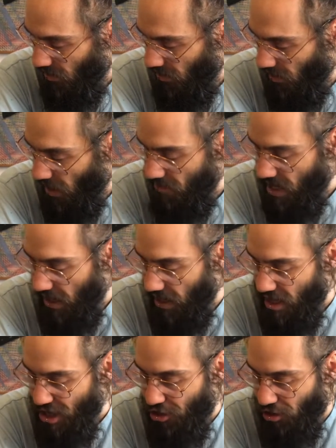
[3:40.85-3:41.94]
La mia
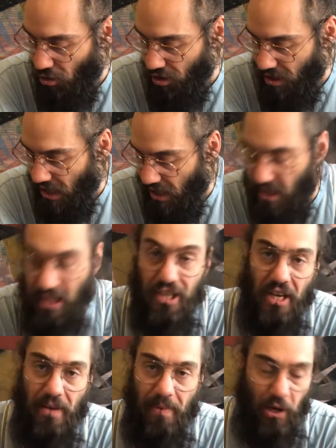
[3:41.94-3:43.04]
religiosa che
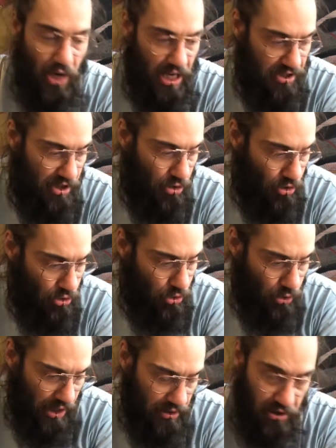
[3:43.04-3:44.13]
dice le parolacce solo
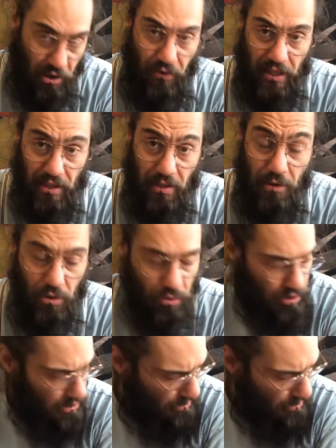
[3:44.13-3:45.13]
durante 90 minuti.